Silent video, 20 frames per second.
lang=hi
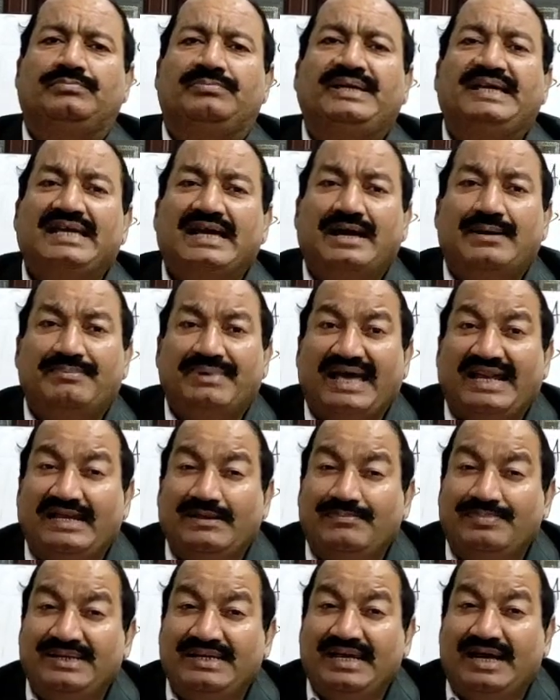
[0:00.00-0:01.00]
पिया
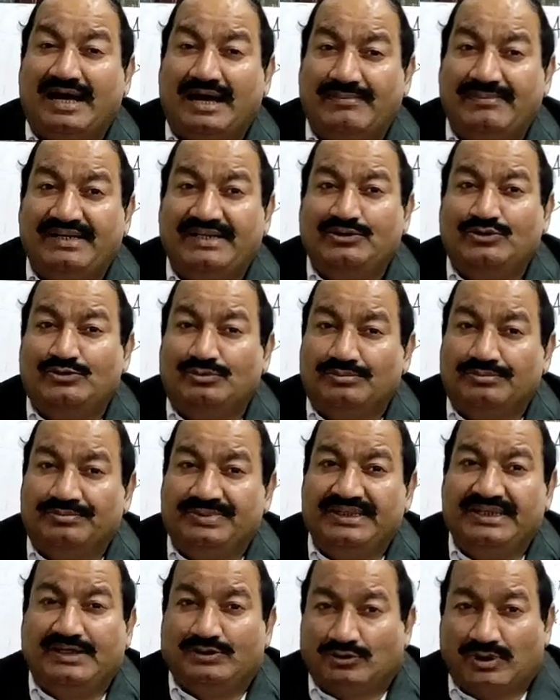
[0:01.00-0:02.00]
मैंने पिया हमने तुम
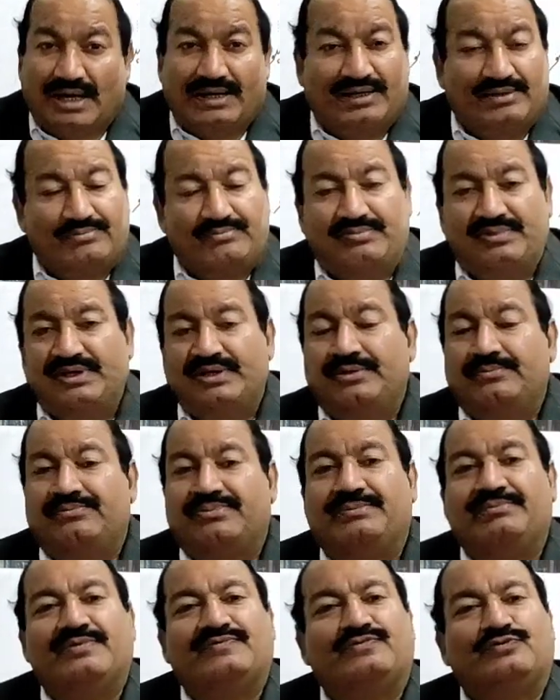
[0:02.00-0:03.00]
पिया तो आगे
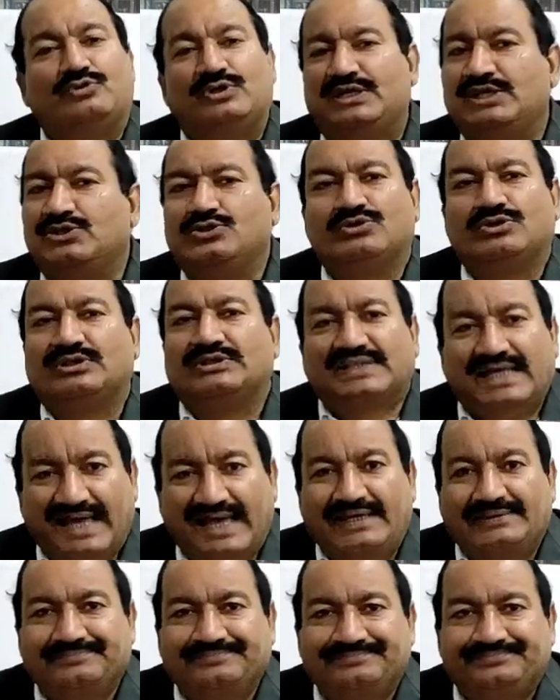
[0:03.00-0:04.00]
फिर मफूल की ज़रूरत
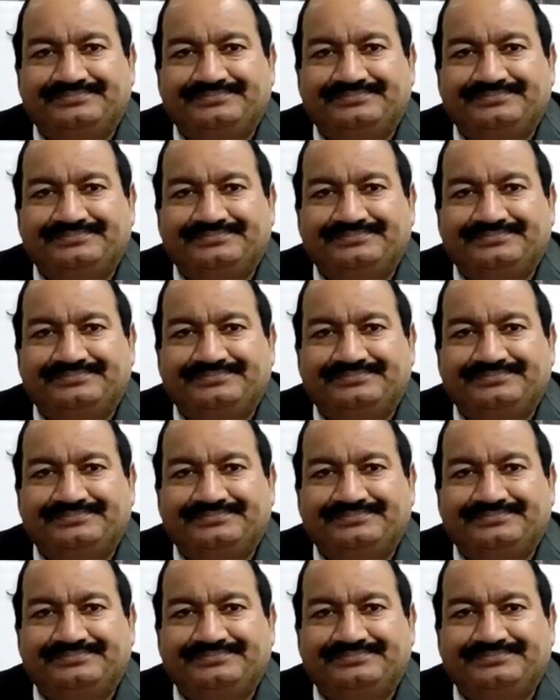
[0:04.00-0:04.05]
है